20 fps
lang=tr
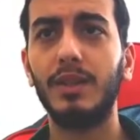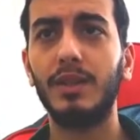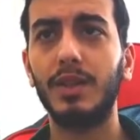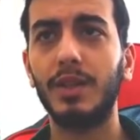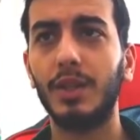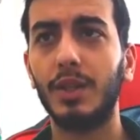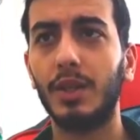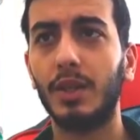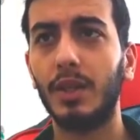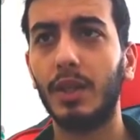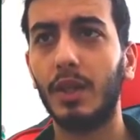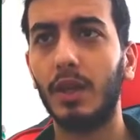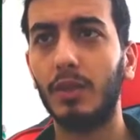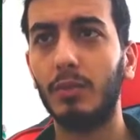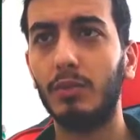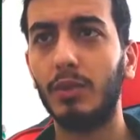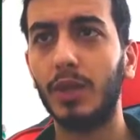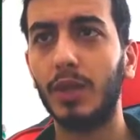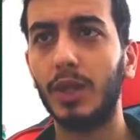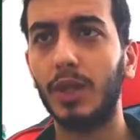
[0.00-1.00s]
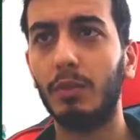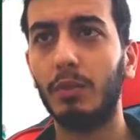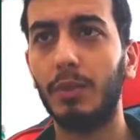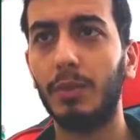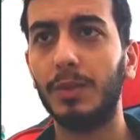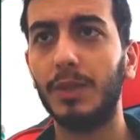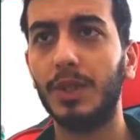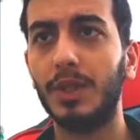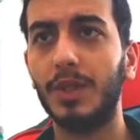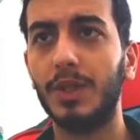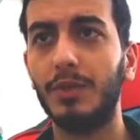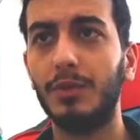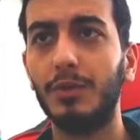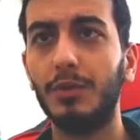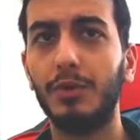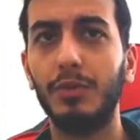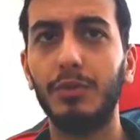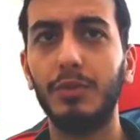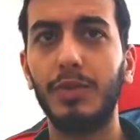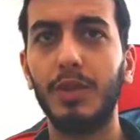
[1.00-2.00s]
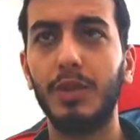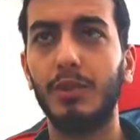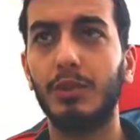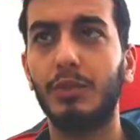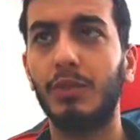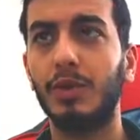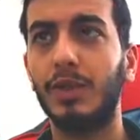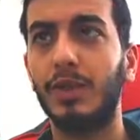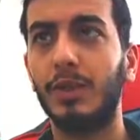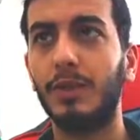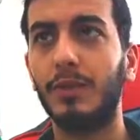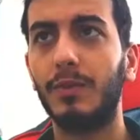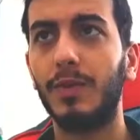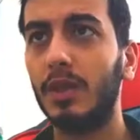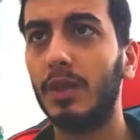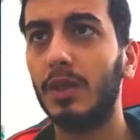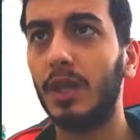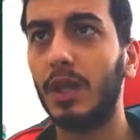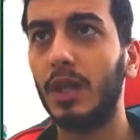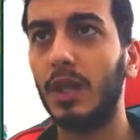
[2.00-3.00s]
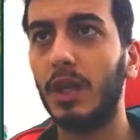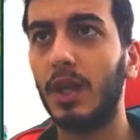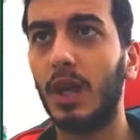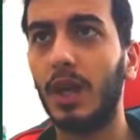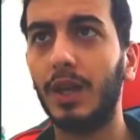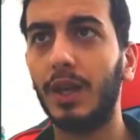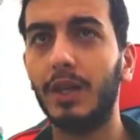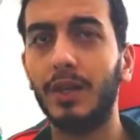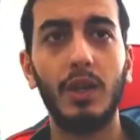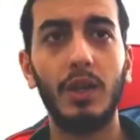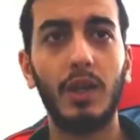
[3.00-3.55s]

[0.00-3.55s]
Teşekkürler. Burayı da Puppet'a çeviriyorum. Teşekkür ederim efendim. Gene aynı